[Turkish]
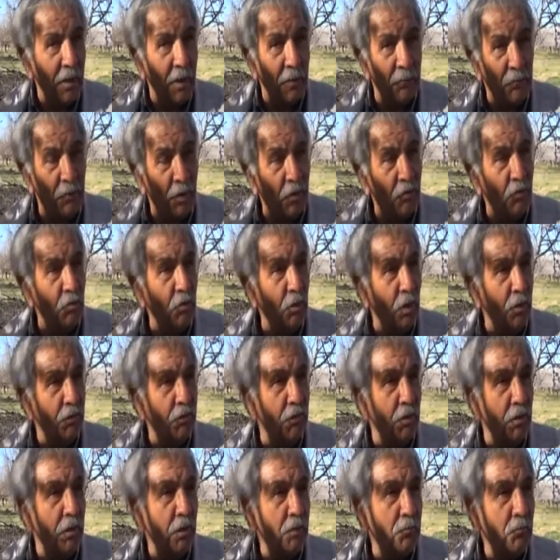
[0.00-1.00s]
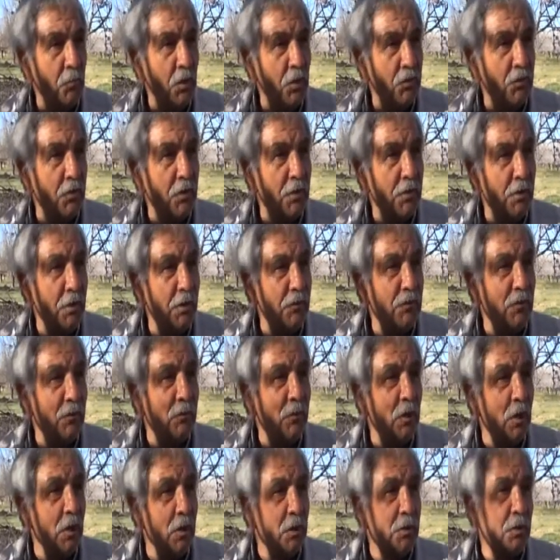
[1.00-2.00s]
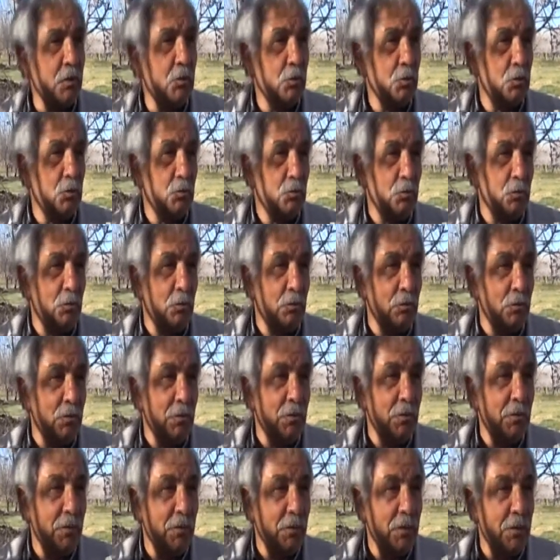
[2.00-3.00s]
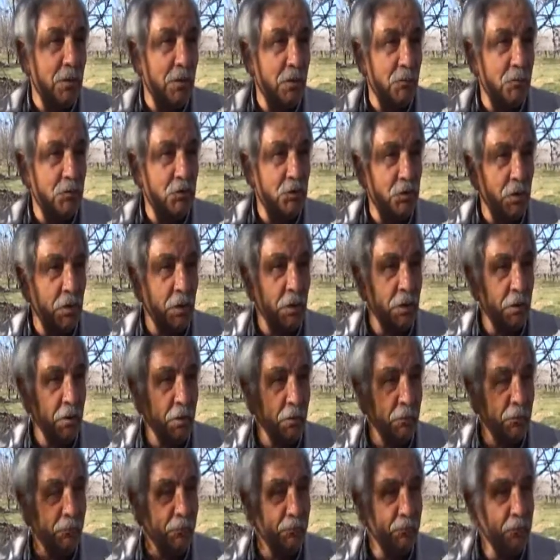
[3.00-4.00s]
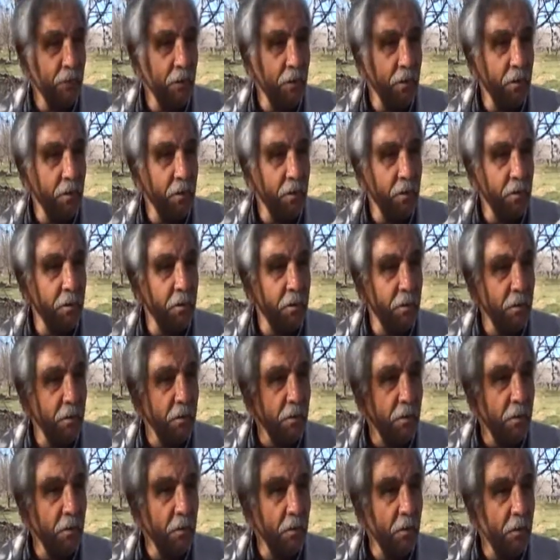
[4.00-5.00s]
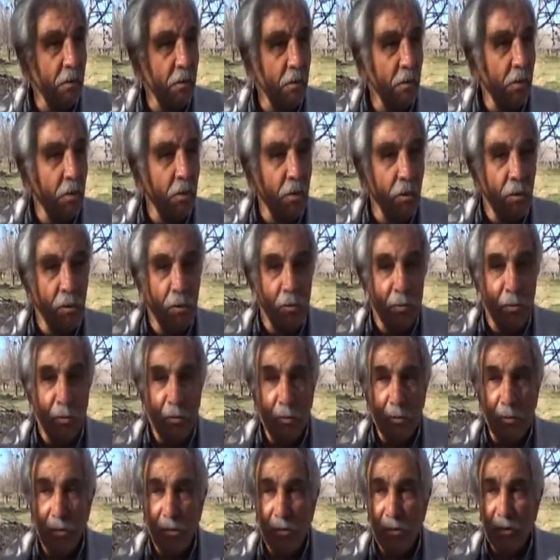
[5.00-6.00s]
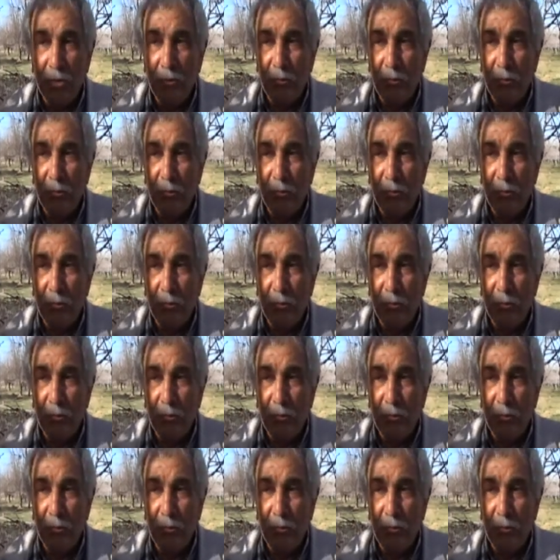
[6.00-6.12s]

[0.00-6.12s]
Hem de suyu açarak bahçede sabaha kadar oturduk. Hı hı. Yani bu şekilde. Peki bunun bir faydası oldu mu genel olarak bahçeye?